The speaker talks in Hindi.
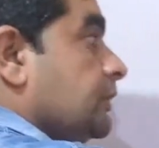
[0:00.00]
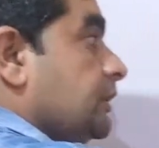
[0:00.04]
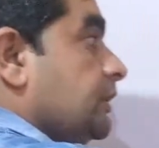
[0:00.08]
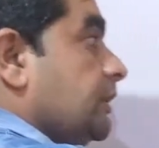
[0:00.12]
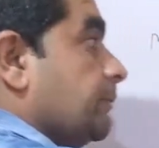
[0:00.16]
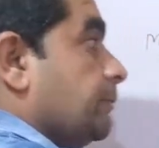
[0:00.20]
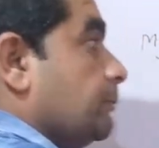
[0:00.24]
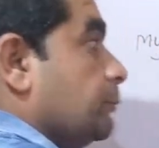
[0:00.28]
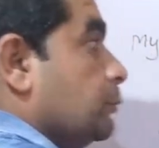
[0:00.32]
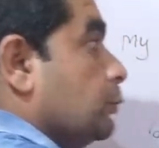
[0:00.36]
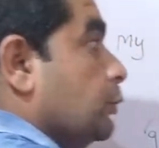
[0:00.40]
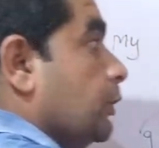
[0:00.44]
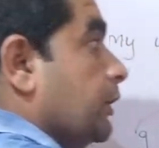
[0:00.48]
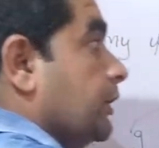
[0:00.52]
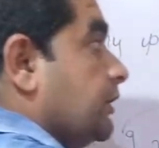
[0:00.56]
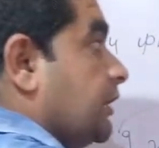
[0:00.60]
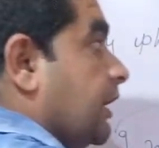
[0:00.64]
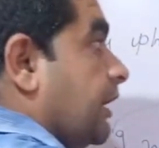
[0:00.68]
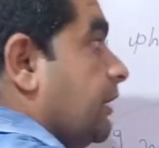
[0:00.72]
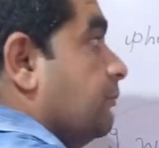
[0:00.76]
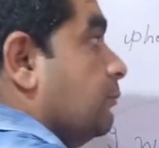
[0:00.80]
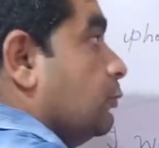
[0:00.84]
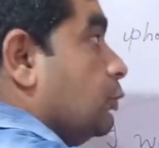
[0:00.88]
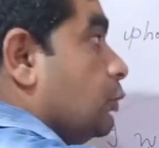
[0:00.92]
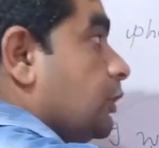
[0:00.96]
ये पूरे
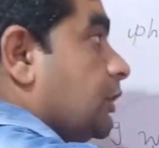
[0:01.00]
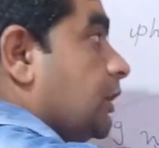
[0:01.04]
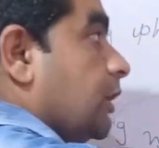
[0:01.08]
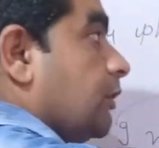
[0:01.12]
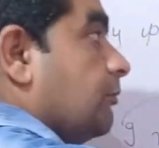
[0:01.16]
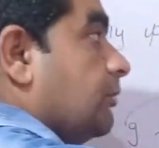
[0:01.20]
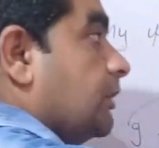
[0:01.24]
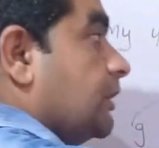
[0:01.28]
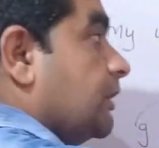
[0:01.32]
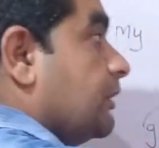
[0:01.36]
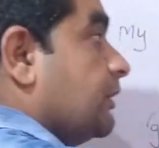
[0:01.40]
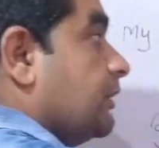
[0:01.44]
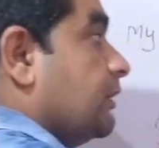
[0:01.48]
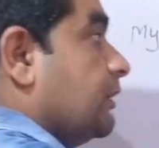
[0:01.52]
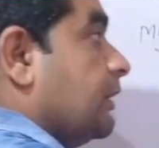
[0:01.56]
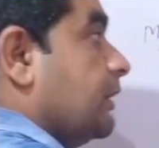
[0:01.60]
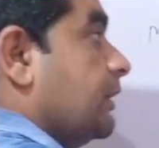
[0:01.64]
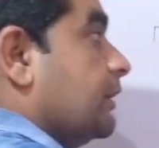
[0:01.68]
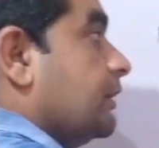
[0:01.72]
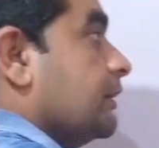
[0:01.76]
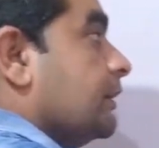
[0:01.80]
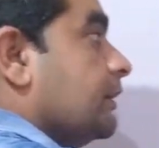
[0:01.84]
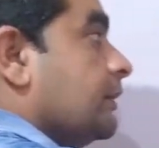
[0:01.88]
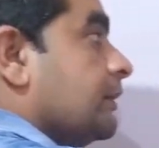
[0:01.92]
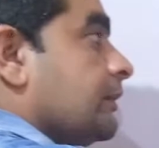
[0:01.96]
टाइम को ही कवर कर
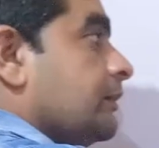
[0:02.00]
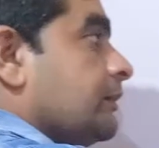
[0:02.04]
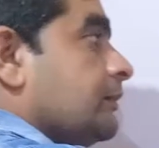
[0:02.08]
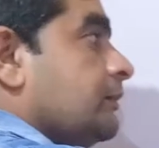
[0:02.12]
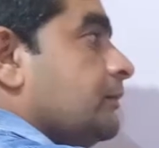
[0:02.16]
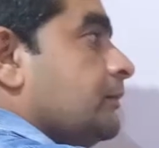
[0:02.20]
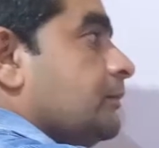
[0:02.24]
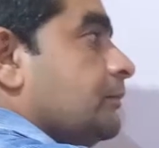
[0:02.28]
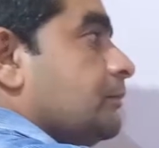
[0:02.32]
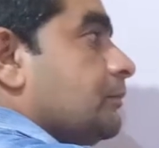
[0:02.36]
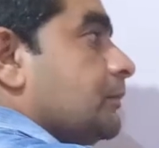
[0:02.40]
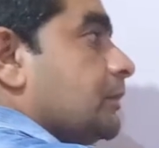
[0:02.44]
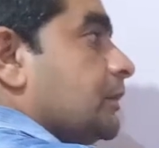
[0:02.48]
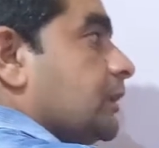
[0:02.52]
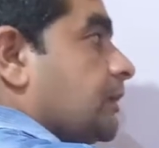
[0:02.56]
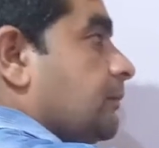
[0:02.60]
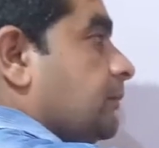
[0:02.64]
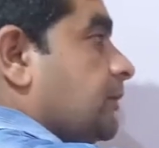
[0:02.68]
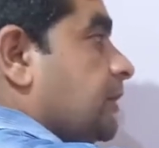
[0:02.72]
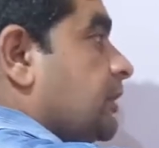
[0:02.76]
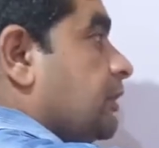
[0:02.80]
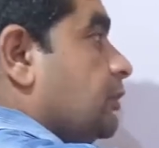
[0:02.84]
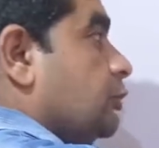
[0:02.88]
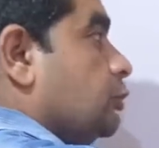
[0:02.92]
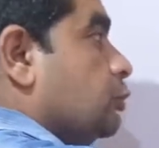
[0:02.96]
रहा है
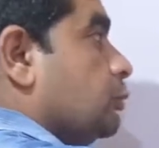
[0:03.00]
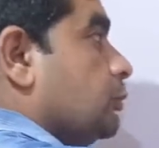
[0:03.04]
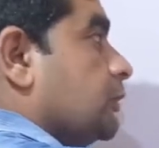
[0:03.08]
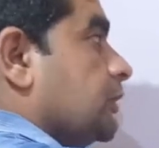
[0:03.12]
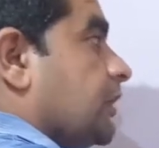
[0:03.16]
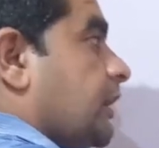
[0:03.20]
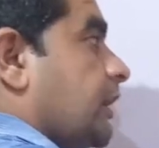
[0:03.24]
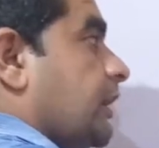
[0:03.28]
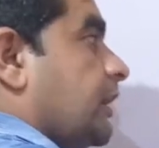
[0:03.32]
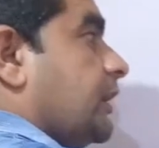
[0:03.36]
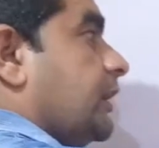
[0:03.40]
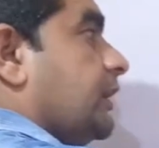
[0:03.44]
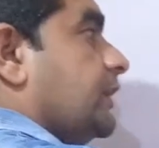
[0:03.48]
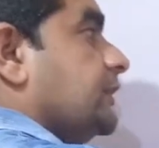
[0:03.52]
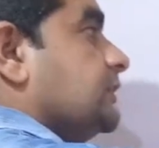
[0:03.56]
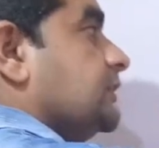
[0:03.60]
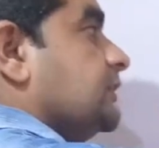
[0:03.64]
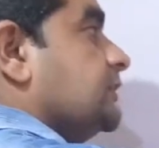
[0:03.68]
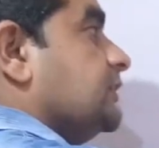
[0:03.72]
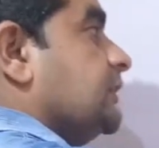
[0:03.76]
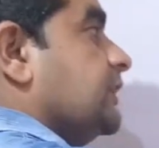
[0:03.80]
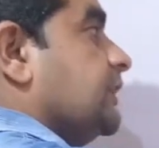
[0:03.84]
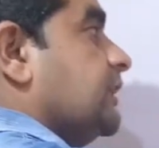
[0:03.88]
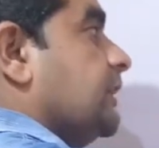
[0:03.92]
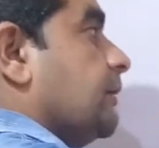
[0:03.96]
मतलब ये यूं बता रहा है
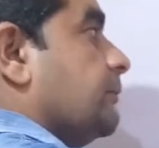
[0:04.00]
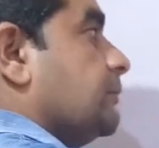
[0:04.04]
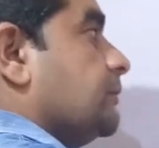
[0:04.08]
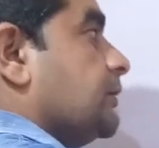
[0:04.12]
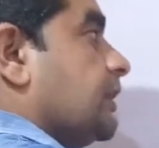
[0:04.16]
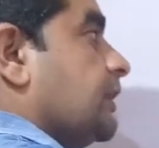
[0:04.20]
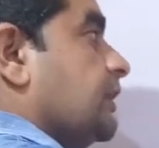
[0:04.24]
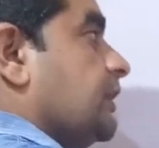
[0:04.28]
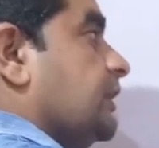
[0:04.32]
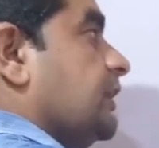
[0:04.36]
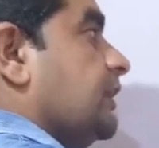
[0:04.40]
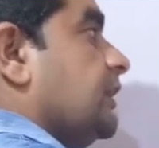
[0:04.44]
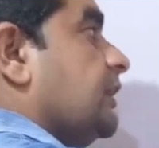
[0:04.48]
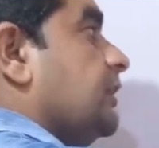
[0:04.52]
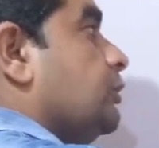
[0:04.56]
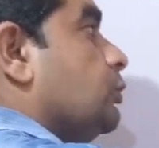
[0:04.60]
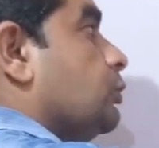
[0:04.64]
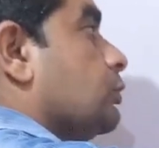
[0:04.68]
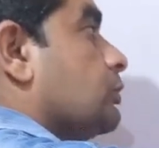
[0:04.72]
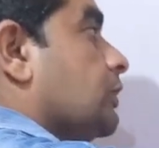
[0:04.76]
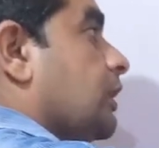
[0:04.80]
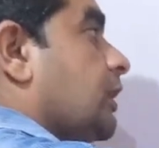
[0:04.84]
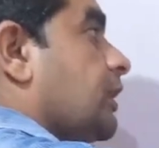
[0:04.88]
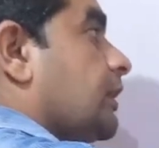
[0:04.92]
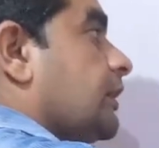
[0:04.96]
जैसे कि अब तक ये ही
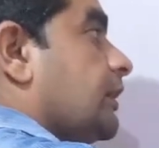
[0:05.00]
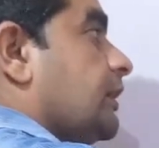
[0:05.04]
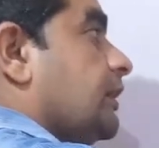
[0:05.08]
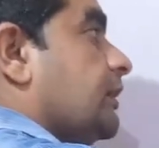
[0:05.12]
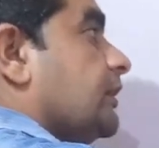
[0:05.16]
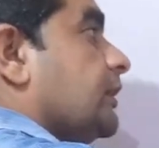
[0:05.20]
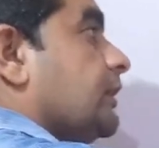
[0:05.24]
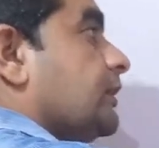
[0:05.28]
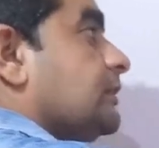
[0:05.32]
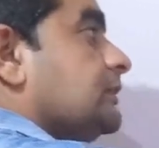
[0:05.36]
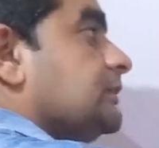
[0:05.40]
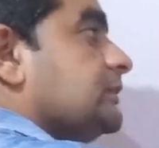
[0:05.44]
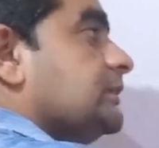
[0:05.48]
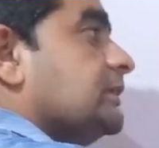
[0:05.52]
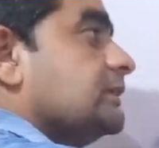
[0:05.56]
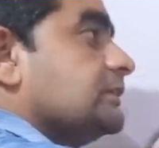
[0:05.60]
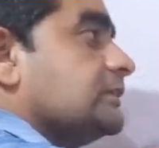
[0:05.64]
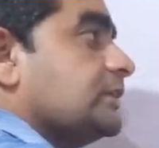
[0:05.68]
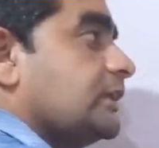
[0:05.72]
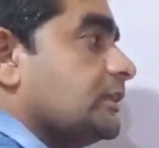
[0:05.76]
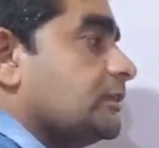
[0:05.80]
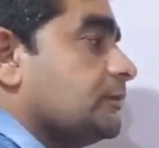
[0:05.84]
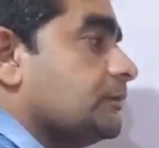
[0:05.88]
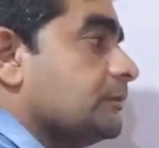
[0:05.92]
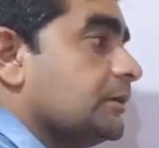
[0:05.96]
होता आया है इसके
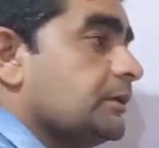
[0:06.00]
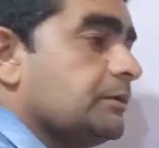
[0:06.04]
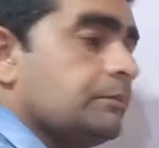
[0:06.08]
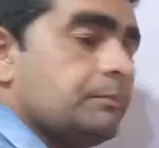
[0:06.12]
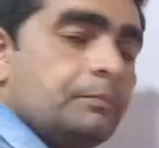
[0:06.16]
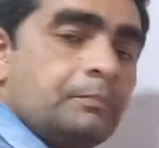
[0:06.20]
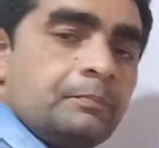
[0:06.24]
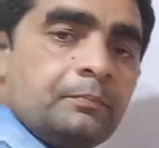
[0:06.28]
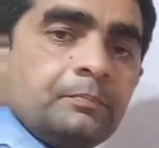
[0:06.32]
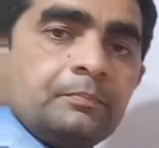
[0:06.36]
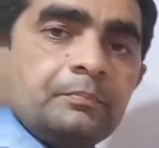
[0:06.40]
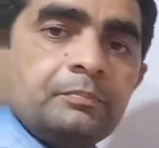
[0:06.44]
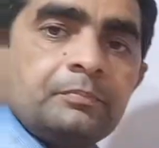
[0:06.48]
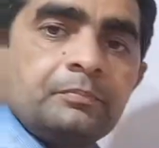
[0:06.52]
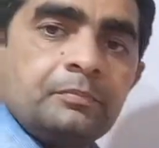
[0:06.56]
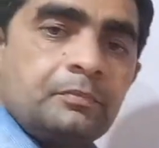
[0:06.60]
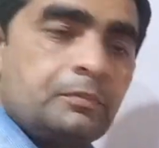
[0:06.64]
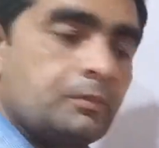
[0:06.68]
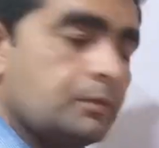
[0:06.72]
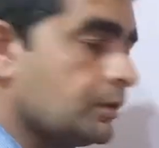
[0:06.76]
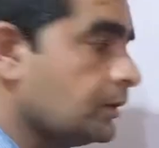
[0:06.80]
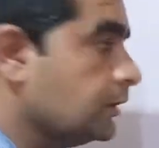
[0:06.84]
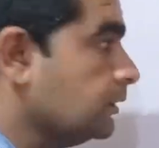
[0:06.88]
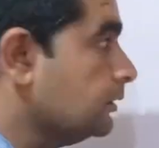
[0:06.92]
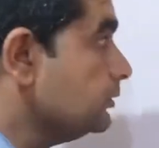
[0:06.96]
साथ में
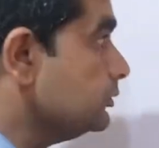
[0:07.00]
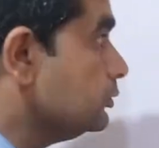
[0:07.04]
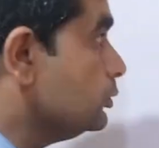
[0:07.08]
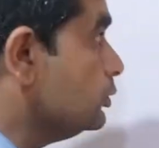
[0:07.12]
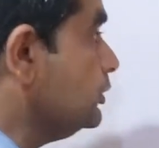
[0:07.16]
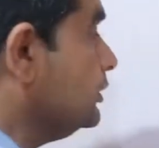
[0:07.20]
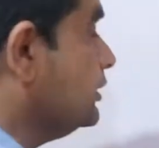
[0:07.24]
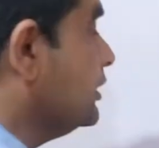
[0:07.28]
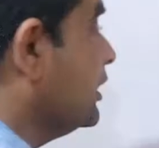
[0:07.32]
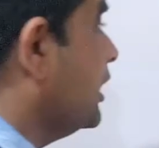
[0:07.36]
तो